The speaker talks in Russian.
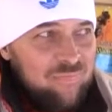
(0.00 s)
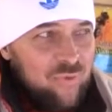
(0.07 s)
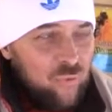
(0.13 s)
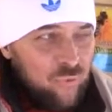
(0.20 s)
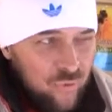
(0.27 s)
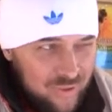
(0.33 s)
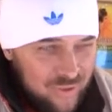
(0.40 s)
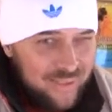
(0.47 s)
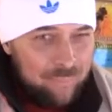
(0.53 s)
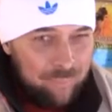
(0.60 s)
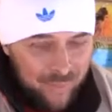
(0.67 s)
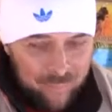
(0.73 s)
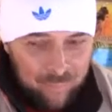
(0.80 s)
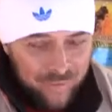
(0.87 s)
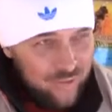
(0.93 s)
Ну вот
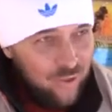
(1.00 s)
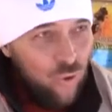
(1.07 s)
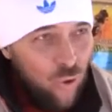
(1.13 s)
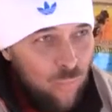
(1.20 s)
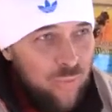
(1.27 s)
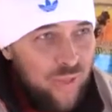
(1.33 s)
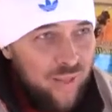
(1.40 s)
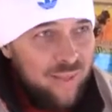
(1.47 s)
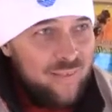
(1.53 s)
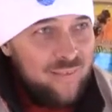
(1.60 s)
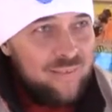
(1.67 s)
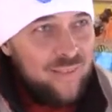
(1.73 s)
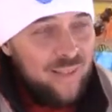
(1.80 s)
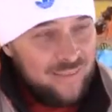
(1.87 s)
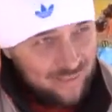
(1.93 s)
по подробно.
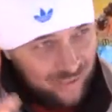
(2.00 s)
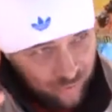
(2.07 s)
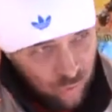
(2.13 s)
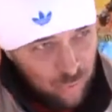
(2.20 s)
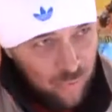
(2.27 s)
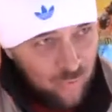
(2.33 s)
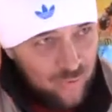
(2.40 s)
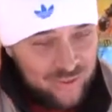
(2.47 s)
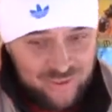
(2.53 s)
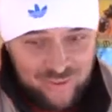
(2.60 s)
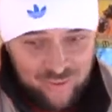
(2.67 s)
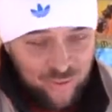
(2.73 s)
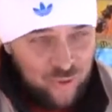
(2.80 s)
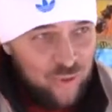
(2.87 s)
Так задумывался,